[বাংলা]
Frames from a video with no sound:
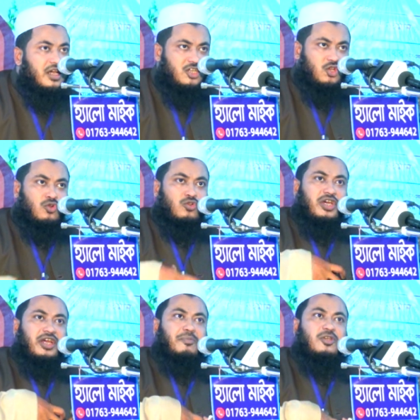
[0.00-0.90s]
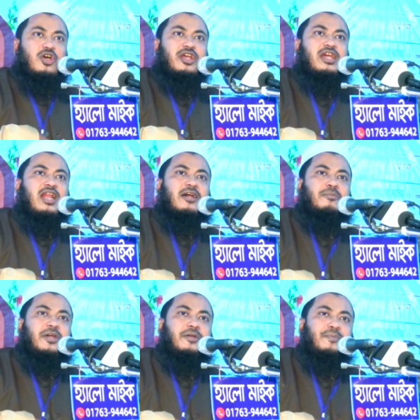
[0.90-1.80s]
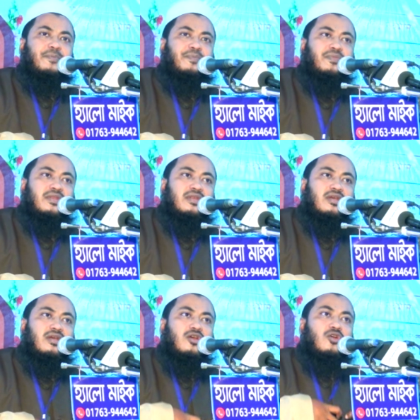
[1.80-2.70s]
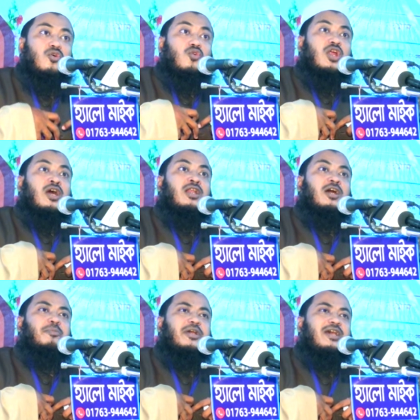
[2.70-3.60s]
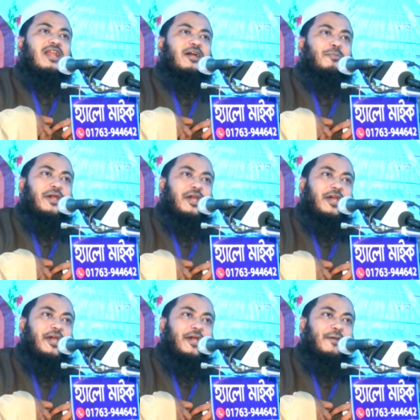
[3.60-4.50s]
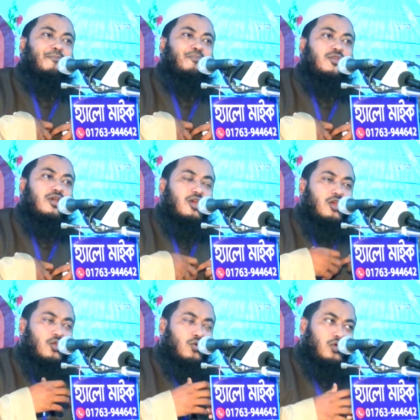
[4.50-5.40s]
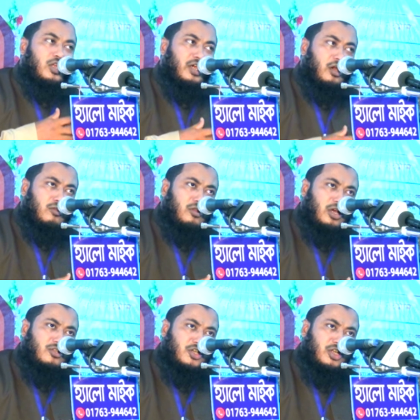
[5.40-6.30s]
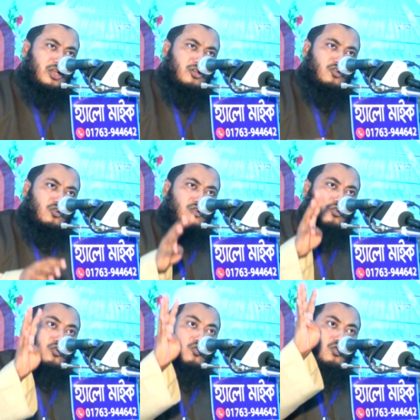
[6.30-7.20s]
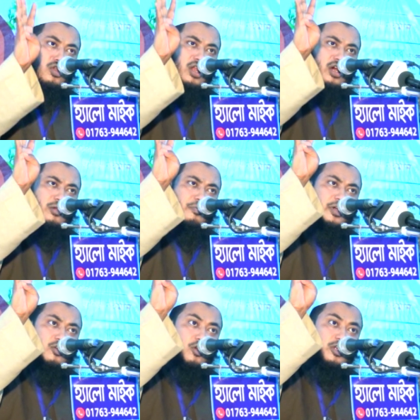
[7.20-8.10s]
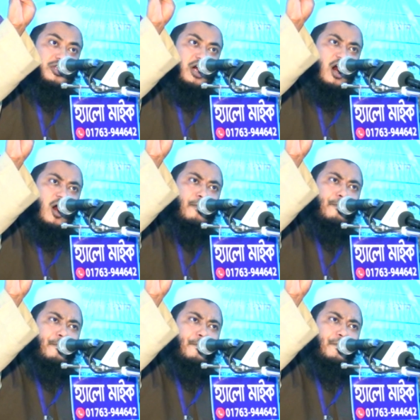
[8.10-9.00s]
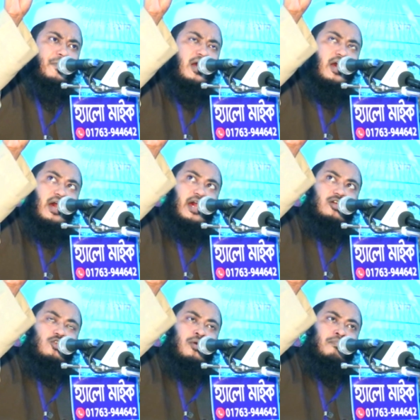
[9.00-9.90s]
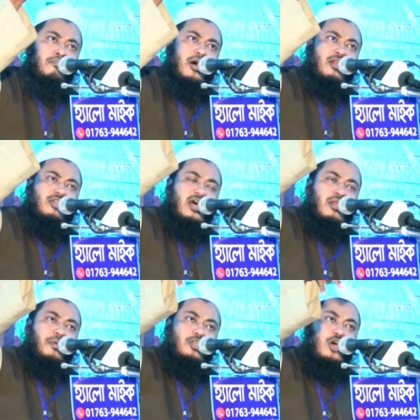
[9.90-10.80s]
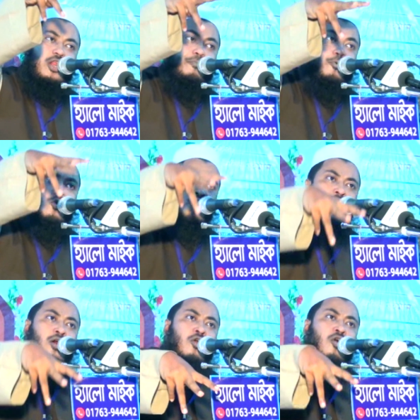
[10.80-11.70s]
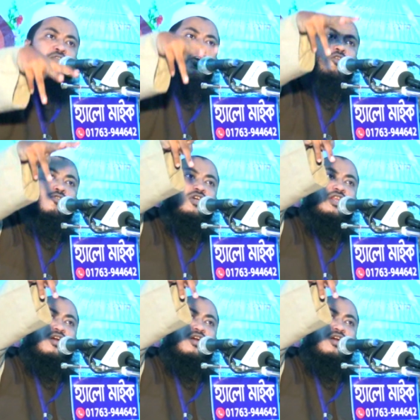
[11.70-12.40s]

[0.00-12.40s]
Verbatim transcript: এই জন্য দেহের ভিতরে কি লাগবে কোরআন লাগবে কি লাগবে বলি আল্লাহ চেনার জন্য গুণ লাগবে কয়টা এক নম্বর তার ভিতরে পূর্ণাঙ্গ ফরজের